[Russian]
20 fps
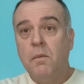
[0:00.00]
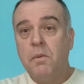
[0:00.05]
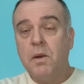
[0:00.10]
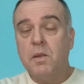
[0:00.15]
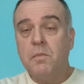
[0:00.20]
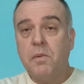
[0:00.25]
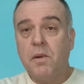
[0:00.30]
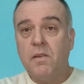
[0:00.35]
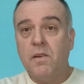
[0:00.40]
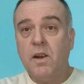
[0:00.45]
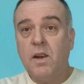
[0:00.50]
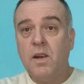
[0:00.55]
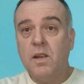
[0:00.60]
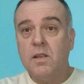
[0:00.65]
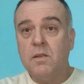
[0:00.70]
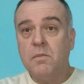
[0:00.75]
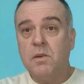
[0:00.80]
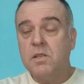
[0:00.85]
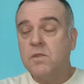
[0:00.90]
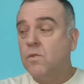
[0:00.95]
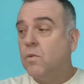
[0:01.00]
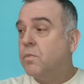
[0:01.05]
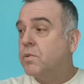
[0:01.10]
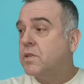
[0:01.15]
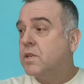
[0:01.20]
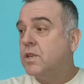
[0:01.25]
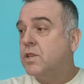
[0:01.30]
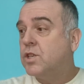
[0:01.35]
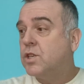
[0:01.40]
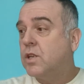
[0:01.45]
отправляли на Москву
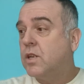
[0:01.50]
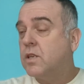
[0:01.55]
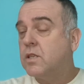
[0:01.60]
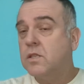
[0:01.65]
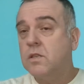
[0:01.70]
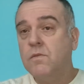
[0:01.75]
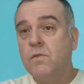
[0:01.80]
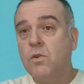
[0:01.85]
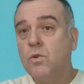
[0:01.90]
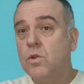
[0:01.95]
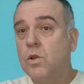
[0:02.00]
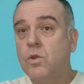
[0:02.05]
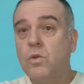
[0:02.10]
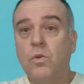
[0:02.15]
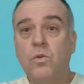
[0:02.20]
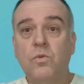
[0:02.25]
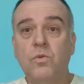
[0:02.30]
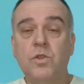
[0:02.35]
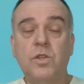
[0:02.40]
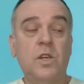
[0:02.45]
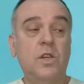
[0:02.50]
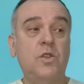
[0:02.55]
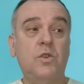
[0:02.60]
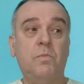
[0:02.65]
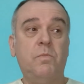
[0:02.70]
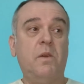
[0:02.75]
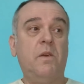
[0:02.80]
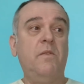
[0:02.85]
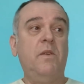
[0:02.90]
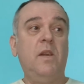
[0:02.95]
после 2014 года. Тут нужно еще
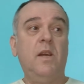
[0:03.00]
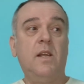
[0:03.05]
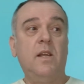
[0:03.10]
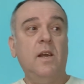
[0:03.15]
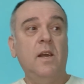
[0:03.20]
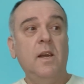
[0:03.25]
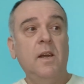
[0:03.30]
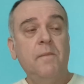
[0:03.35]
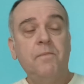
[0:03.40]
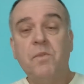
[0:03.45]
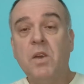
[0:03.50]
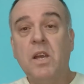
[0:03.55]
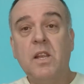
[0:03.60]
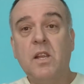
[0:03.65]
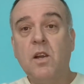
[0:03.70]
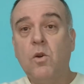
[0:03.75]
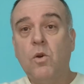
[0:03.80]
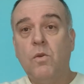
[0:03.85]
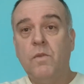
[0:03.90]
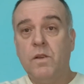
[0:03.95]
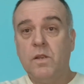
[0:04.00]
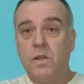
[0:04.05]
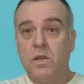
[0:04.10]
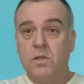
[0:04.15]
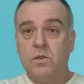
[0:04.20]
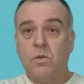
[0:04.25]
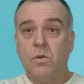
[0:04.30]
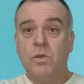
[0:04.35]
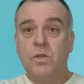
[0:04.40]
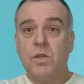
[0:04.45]
проверять. Я и такого не
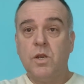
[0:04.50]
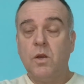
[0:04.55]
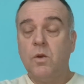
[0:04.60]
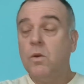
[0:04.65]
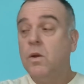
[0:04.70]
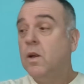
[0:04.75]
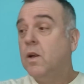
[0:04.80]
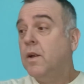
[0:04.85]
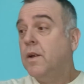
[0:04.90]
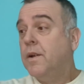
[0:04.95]
исключаю.